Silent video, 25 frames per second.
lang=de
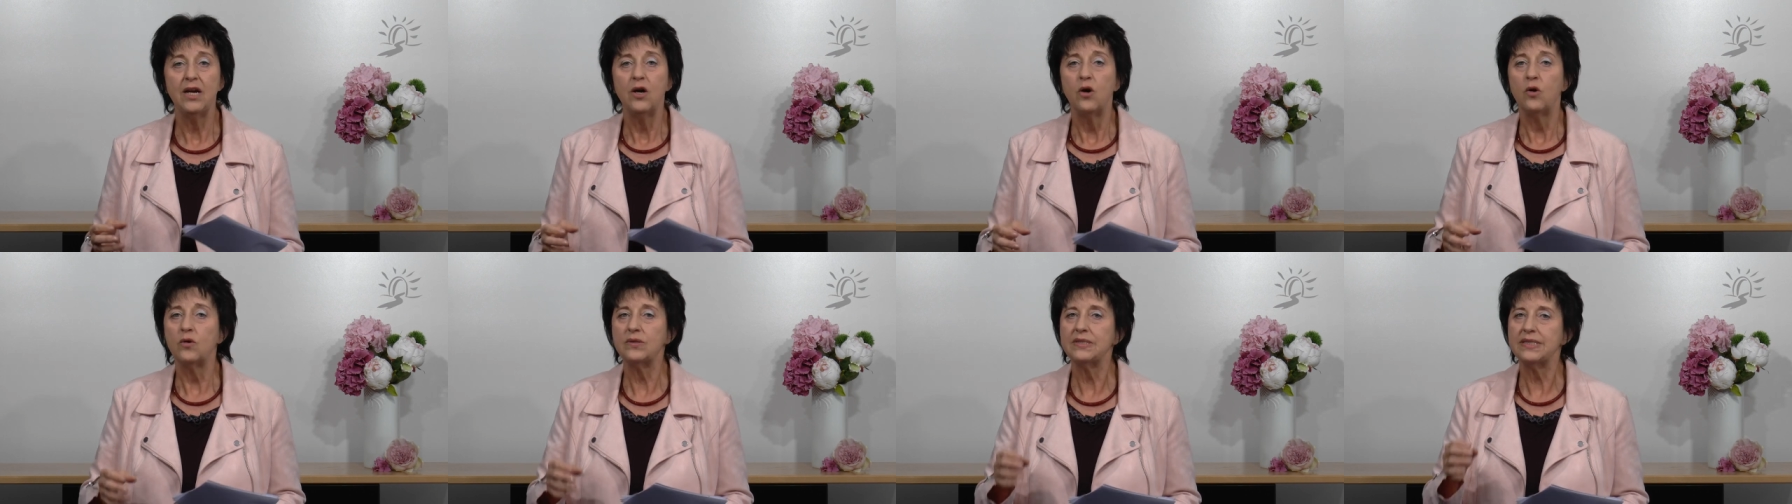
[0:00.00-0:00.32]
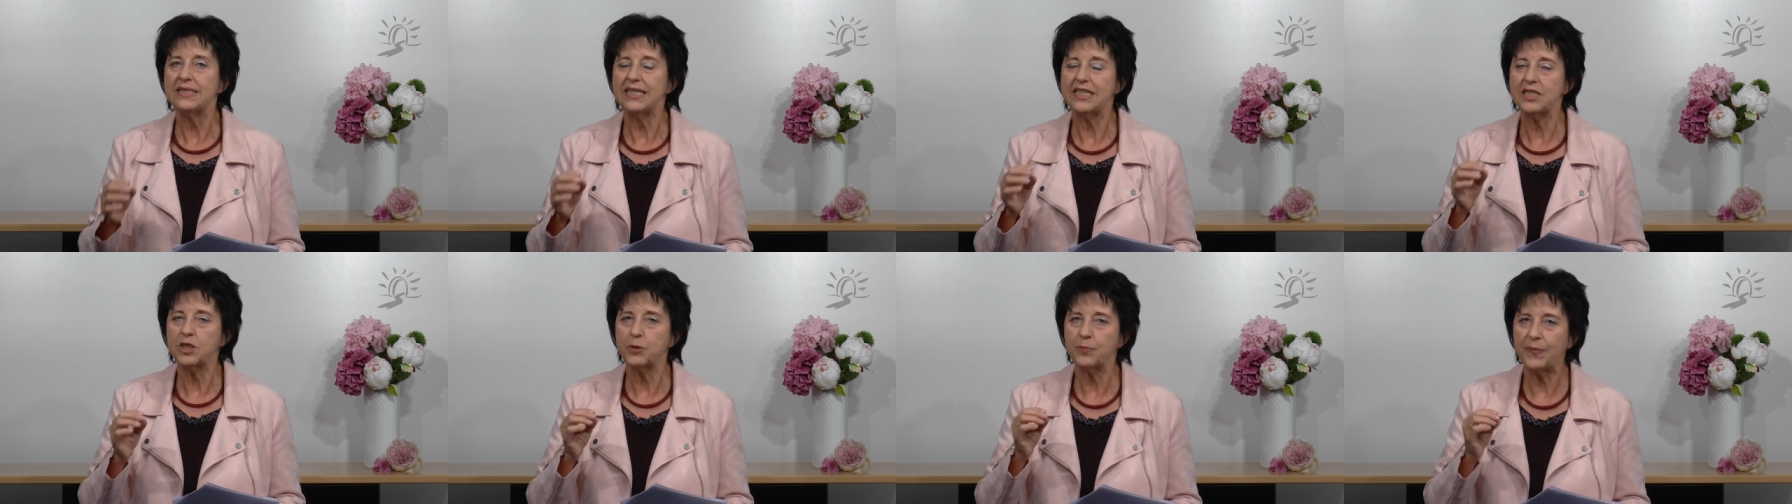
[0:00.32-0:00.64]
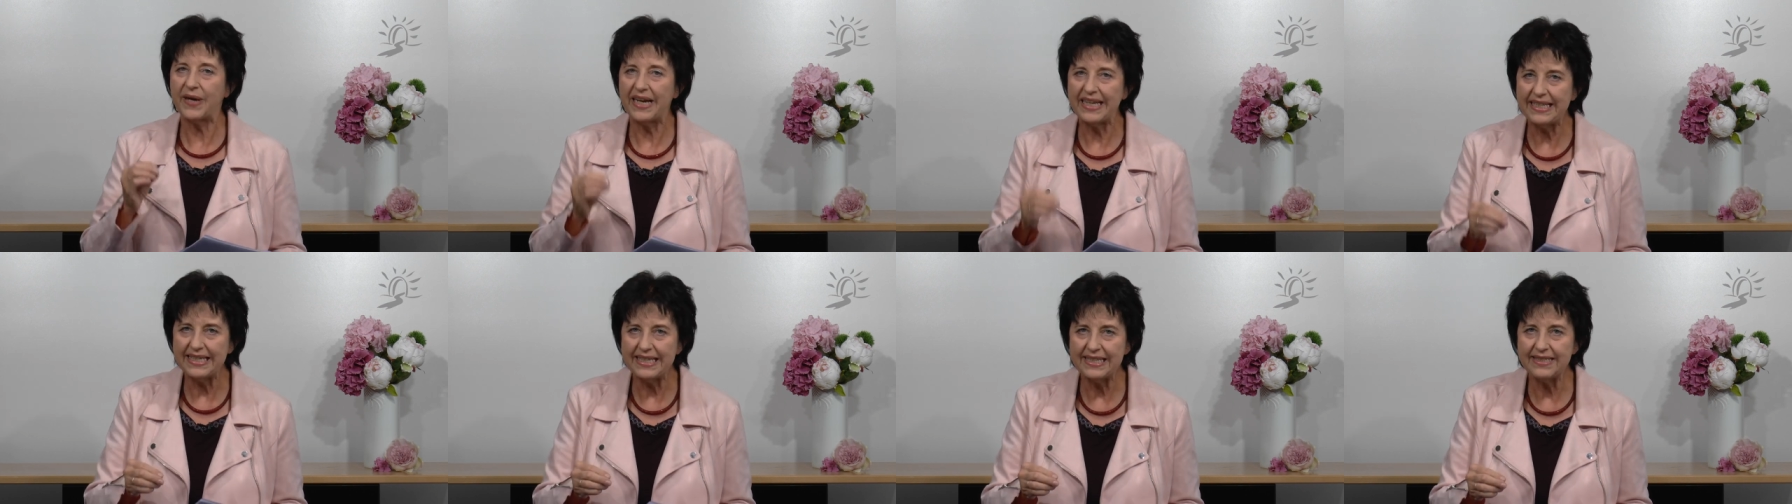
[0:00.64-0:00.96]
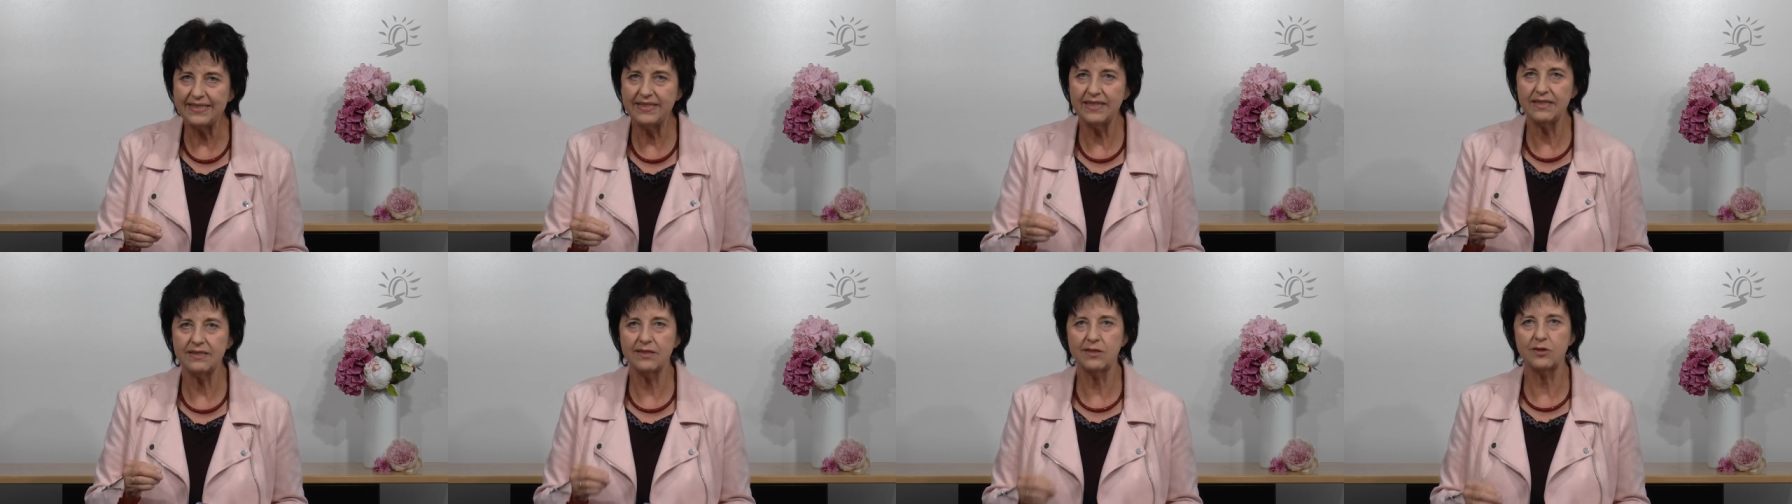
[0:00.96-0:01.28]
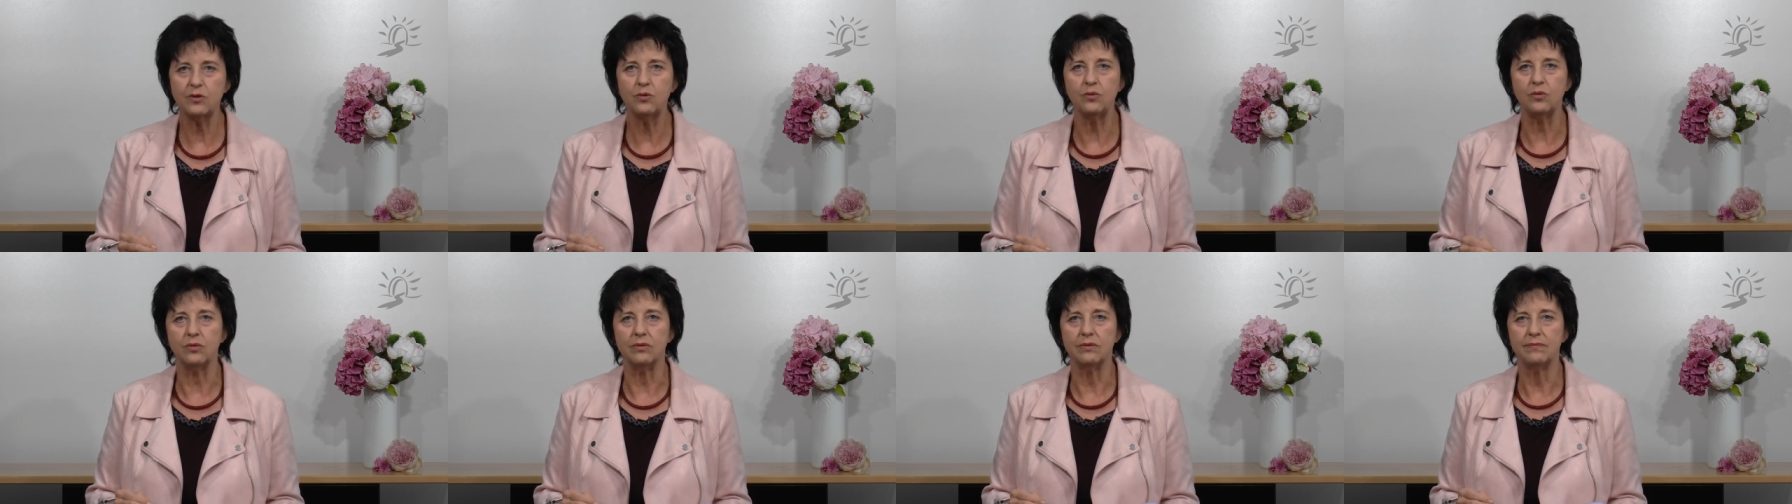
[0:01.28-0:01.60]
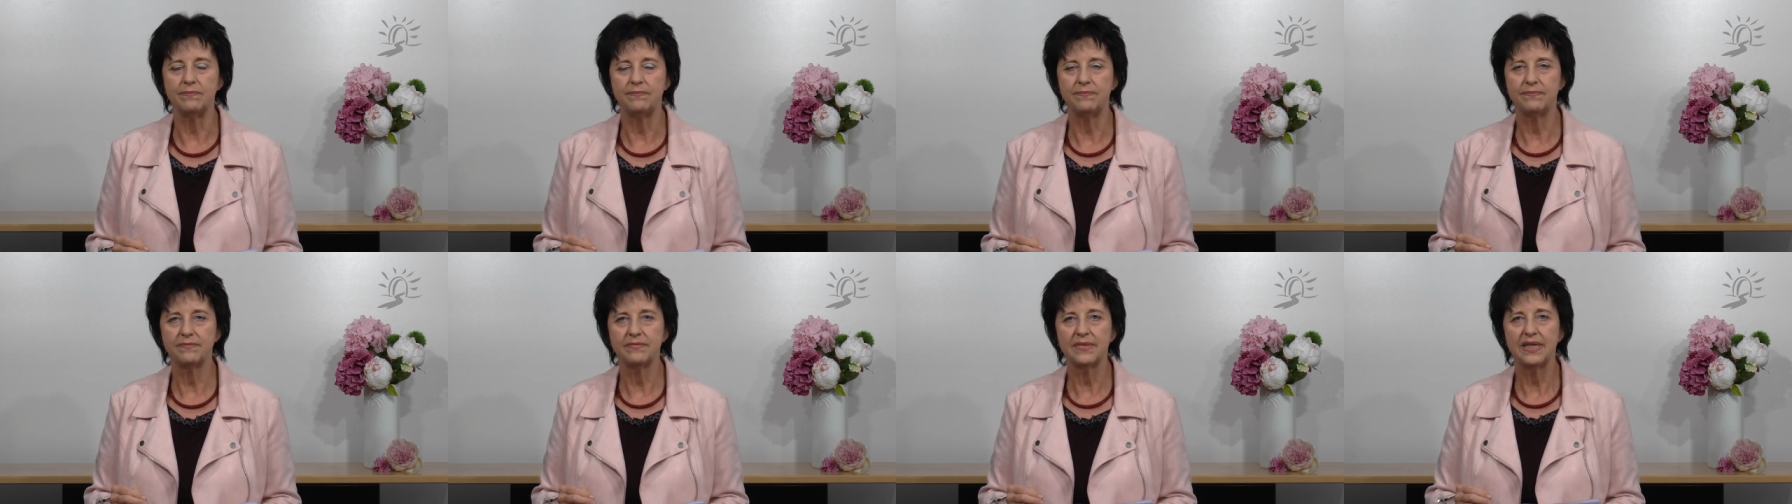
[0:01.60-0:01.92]
Und das spreche ich dir zu.
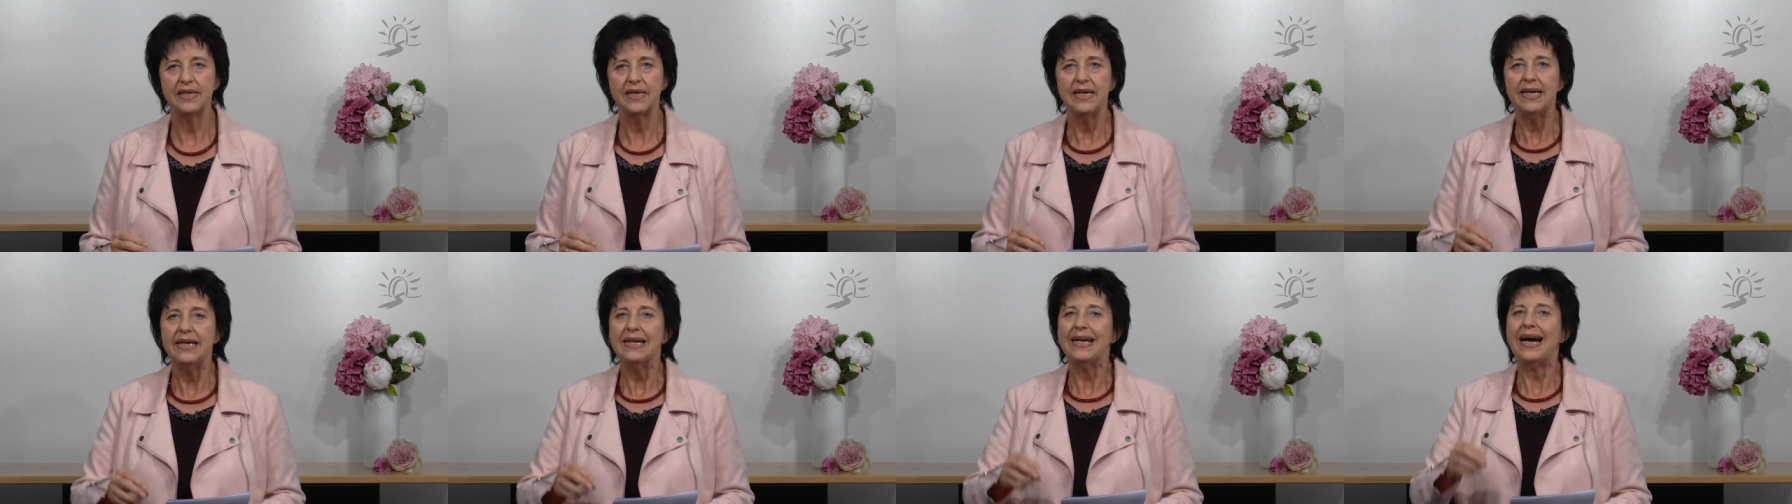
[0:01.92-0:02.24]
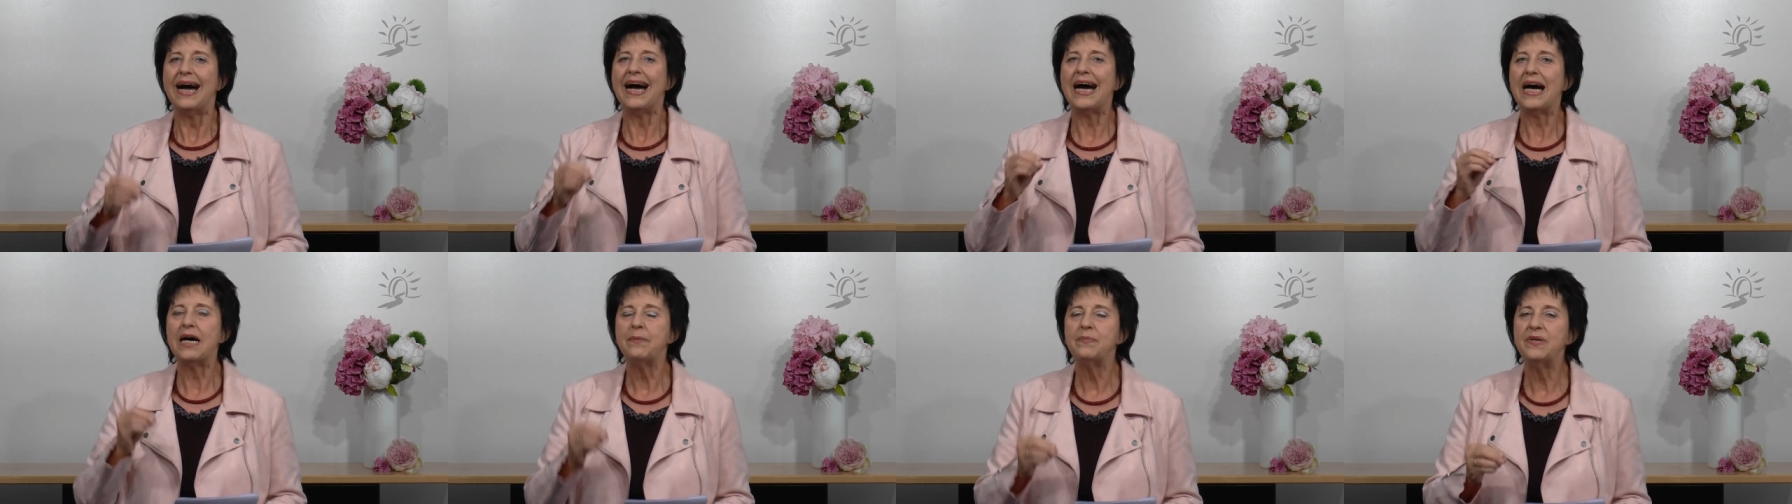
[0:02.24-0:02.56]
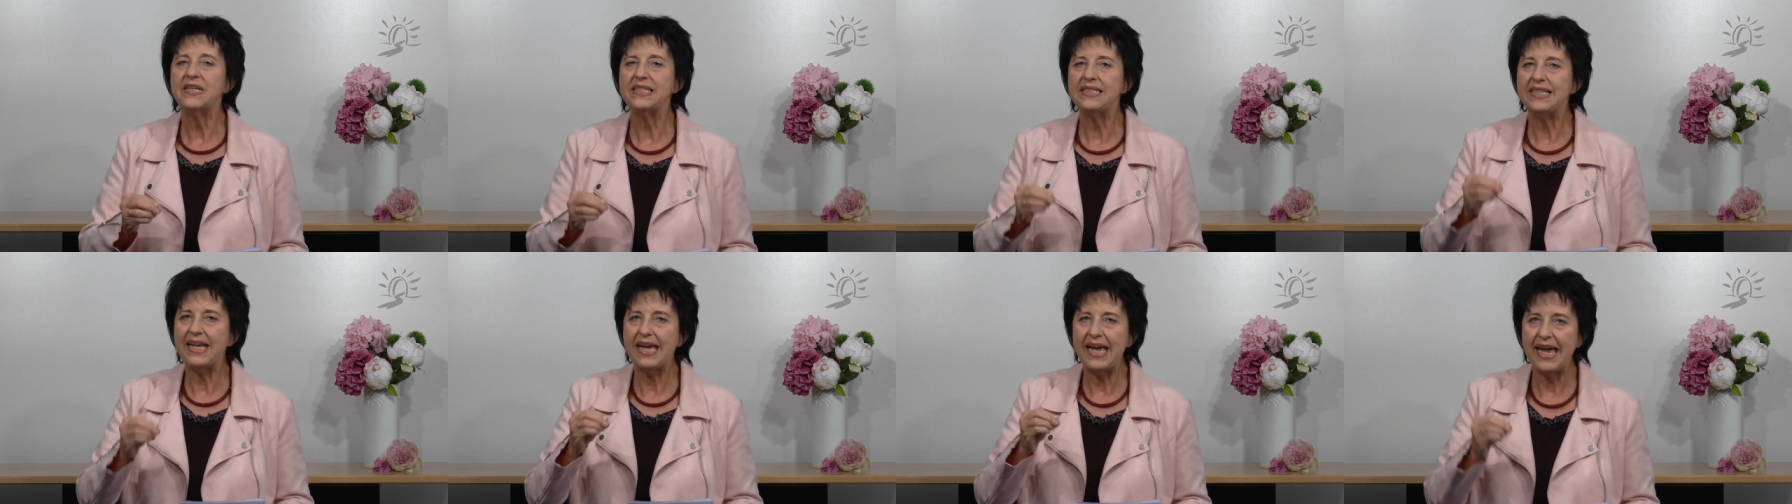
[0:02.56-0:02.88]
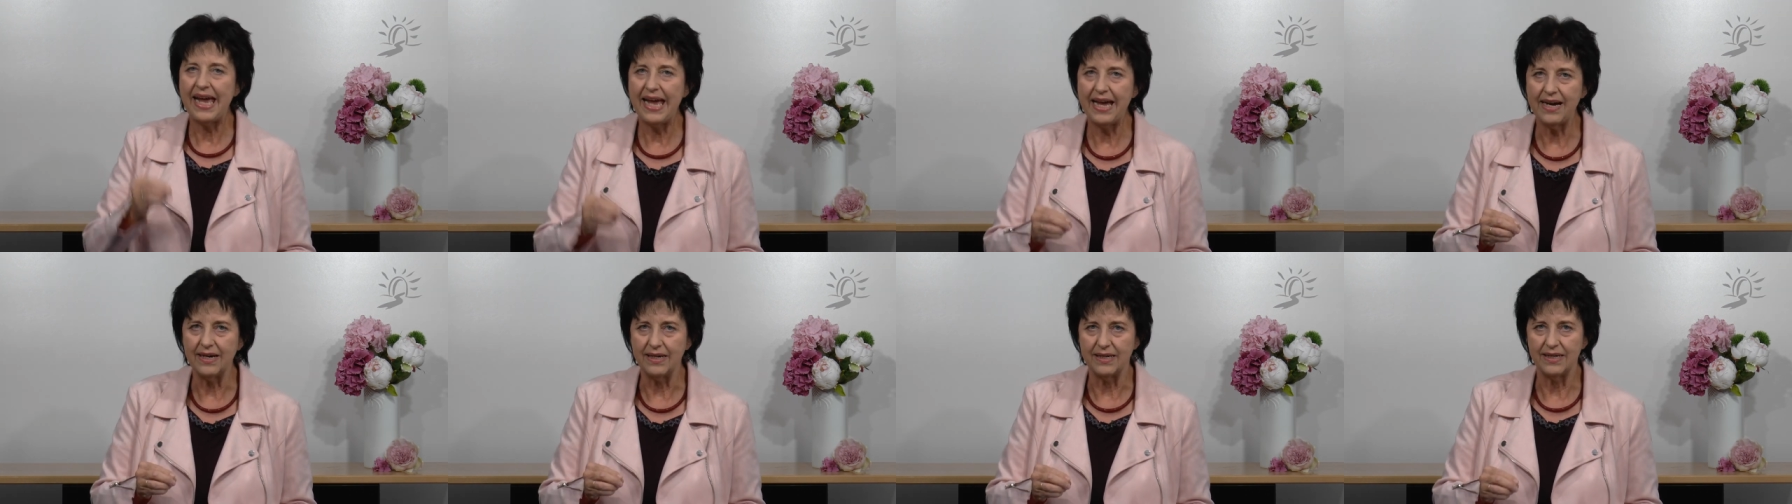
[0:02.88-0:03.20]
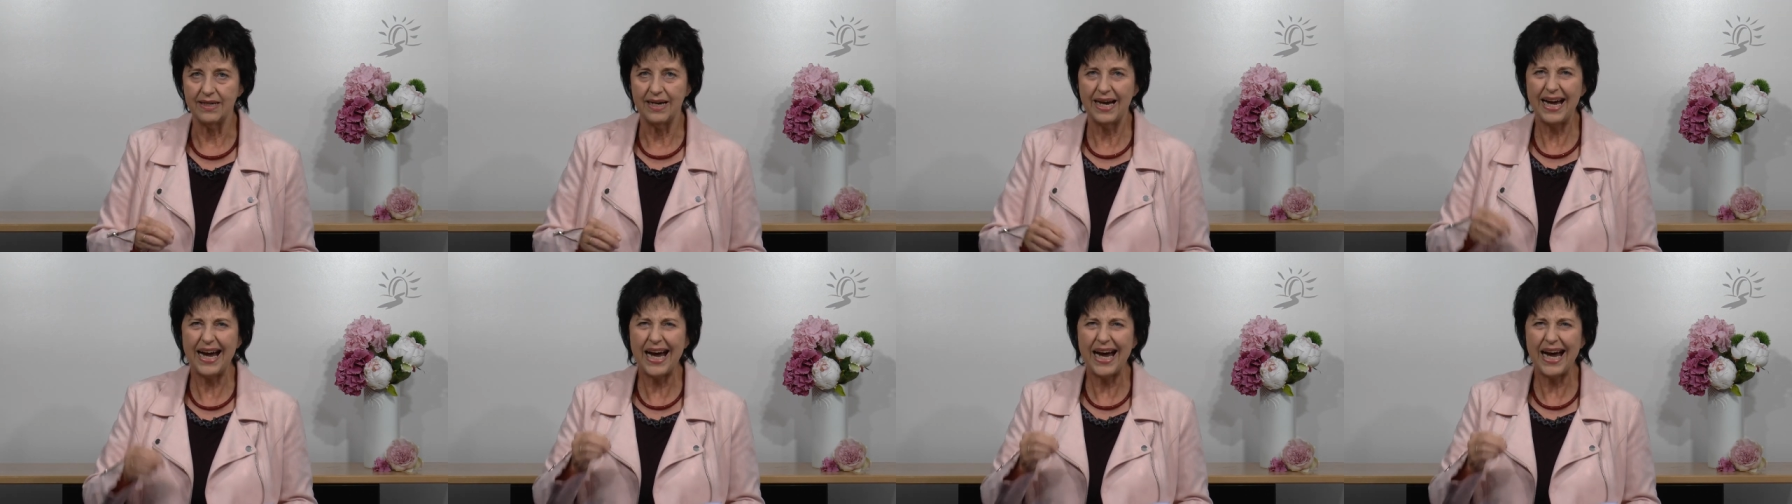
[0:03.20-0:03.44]
Aber der Herr,